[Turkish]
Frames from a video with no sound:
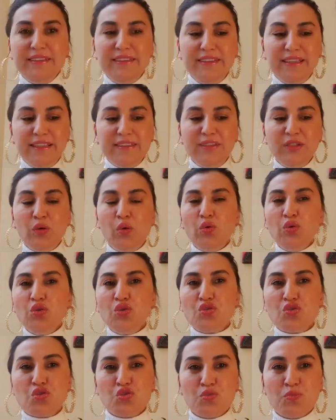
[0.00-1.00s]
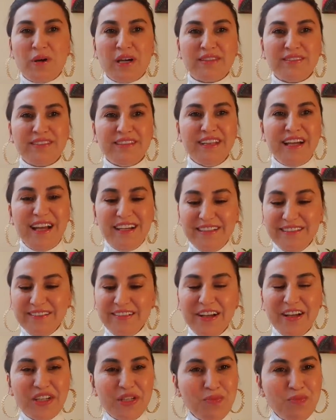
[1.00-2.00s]
7-13 Şubat değerli
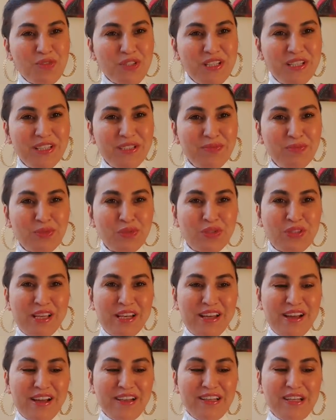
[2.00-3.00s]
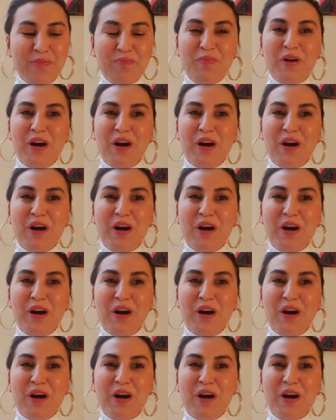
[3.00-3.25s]
takipçilerim güzel ailem